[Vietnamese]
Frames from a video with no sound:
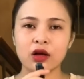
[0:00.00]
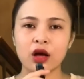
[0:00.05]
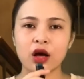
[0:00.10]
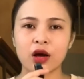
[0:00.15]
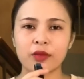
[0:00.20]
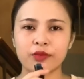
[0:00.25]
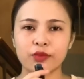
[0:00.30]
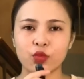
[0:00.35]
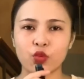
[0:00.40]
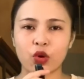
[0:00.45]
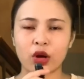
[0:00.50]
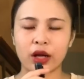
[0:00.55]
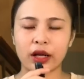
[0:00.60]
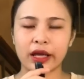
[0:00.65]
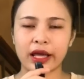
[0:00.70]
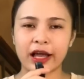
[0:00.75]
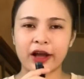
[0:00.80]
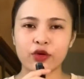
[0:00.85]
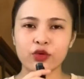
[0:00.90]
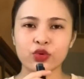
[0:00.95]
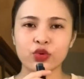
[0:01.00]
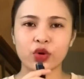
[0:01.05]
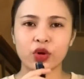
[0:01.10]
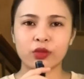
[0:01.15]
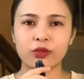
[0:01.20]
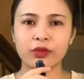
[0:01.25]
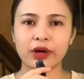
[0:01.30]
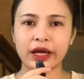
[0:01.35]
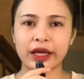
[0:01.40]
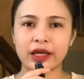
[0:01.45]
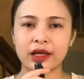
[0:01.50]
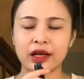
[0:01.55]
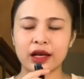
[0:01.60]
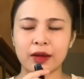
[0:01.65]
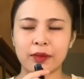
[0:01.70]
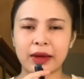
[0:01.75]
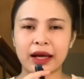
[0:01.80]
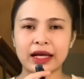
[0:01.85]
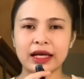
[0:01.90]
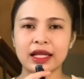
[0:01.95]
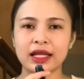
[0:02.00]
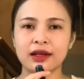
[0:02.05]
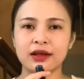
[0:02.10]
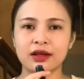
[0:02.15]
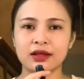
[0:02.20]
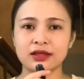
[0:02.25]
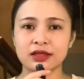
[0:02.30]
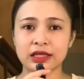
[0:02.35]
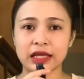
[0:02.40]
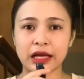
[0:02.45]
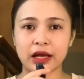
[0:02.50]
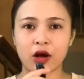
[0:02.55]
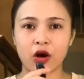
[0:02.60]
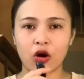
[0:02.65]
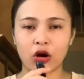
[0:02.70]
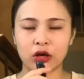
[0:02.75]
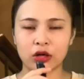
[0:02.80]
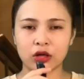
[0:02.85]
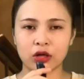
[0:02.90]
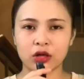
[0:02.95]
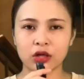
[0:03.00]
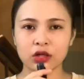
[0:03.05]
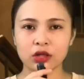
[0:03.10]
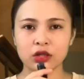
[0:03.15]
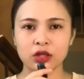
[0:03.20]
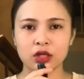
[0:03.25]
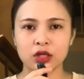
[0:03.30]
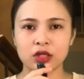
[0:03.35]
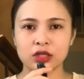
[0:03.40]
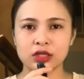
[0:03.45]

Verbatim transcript: gom quần áo chuẩn bị là bà đi lên Sài Gòn nữa.